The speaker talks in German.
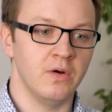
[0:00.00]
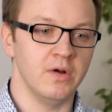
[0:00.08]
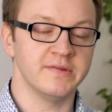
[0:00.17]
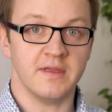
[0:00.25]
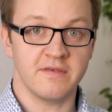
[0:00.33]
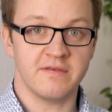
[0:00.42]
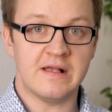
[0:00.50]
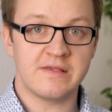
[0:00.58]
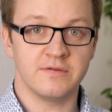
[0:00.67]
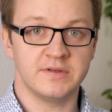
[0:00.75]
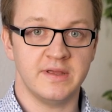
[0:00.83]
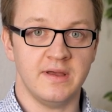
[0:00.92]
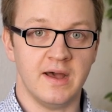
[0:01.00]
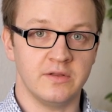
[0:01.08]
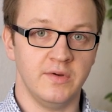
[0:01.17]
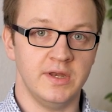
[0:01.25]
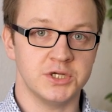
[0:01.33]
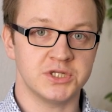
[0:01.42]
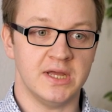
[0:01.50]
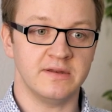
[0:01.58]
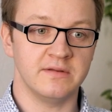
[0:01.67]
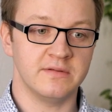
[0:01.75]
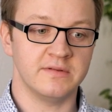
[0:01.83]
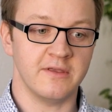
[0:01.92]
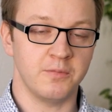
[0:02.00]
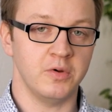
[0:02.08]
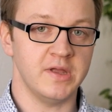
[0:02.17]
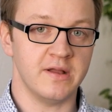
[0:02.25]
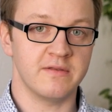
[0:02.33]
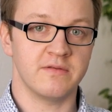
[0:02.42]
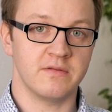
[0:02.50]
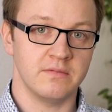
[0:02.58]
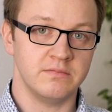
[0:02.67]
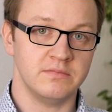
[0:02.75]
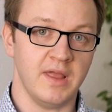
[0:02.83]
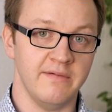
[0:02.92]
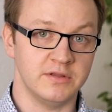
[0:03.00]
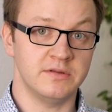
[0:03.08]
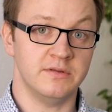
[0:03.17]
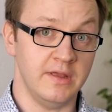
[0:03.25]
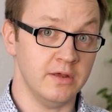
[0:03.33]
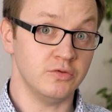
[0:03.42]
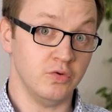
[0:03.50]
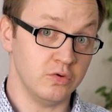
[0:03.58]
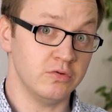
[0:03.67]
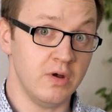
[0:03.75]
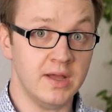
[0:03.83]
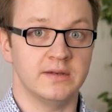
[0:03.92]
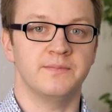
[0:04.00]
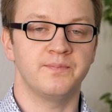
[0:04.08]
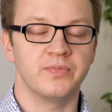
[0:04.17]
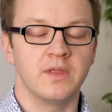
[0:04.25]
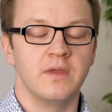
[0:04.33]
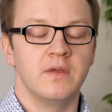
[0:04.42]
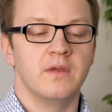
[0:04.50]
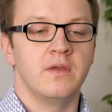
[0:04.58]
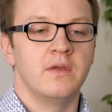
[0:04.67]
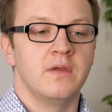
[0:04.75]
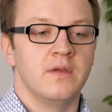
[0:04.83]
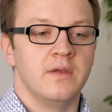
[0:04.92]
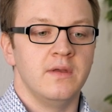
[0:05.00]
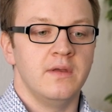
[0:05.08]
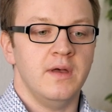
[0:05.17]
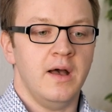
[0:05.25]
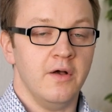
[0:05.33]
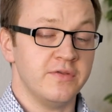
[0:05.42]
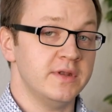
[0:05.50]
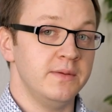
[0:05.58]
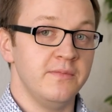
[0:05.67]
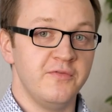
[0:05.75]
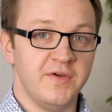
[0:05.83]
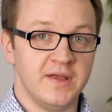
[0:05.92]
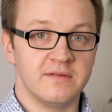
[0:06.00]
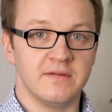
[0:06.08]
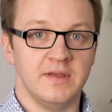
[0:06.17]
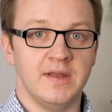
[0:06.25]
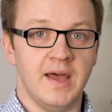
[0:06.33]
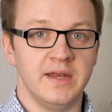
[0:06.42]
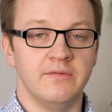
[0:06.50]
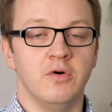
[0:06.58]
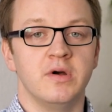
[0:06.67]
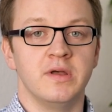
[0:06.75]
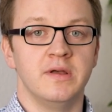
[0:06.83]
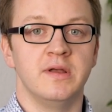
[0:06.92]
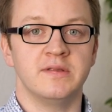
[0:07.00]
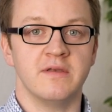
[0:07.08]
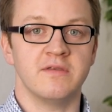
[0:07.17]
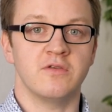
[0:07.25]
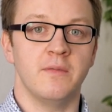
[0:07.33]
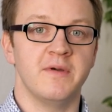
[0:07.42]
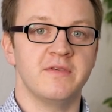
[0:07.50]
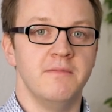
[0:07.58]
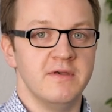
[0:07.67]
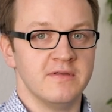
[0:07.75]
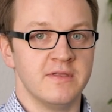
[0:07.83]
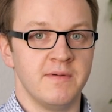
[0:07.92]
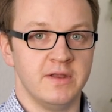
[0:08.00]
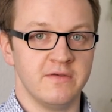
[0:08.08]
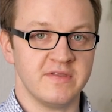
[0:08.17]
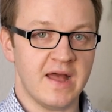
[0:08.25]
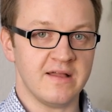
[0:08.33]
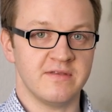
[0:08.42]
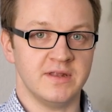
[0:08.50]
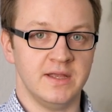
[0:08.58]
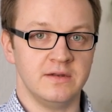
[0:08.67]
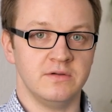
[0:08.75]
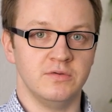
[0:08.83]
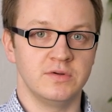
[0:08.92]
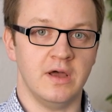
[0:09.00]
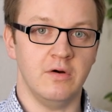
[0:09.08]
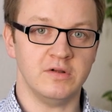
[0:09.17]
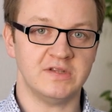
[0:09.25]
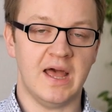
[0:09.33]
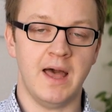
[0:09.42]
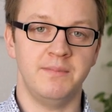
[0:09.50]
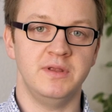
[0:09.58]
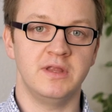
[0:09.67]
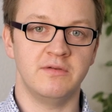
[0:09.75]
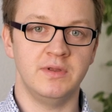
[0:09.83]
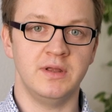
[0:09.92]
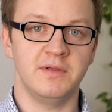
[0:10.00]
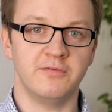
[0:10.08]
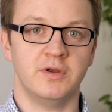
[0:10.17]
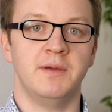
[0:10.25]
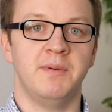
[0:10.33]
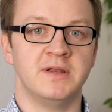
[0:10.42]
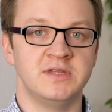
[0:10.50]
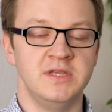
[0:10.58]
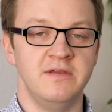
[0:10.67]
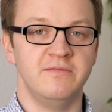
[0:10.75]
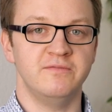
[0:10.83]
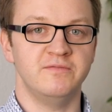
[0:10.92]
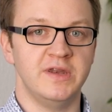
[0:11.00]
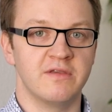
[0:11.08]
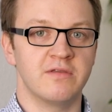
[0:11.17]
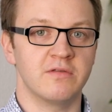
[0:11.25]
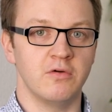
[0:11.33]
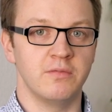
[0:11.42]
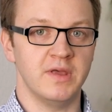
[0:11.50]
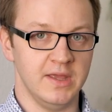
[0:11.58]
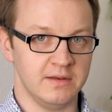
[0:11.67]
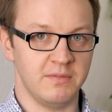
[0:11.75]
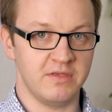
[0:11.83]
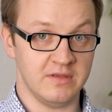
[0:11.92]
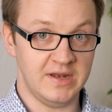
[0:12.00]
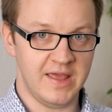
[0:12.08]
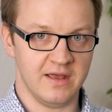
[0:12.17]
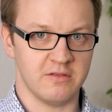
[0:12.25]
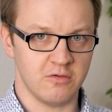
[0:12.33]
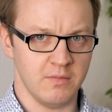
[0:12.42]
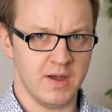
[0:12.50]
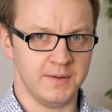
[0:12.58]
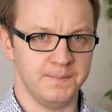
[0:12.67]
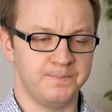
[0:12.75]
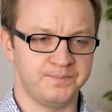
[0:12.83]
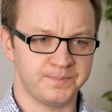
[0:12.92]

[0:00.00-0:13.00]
Und das ist also der aktuelle Stand des Projekts David der Doktorand. Außerdem fängt in einer Woche das Sommersemester 2018 an und auch da bin ich wieder mit von der Partie, wenn es darum geht, ein bisschen Lehre zu machen.